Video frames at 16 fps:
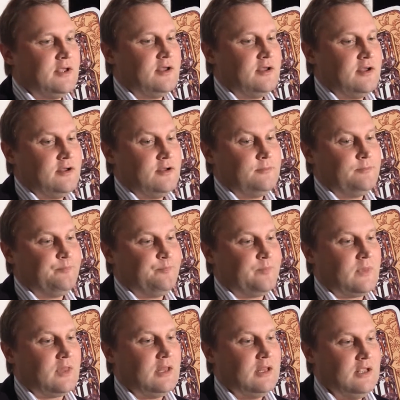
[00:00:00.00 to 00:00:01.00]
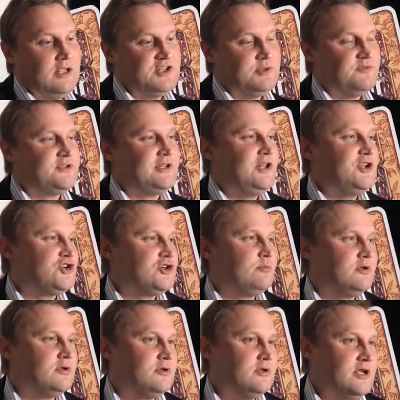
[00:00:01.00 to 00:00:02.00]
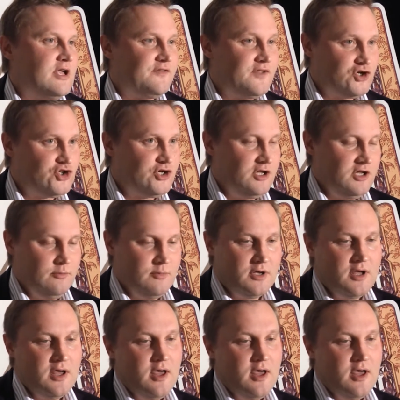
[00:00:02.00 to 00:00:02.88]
э, этими встречами и отношениями.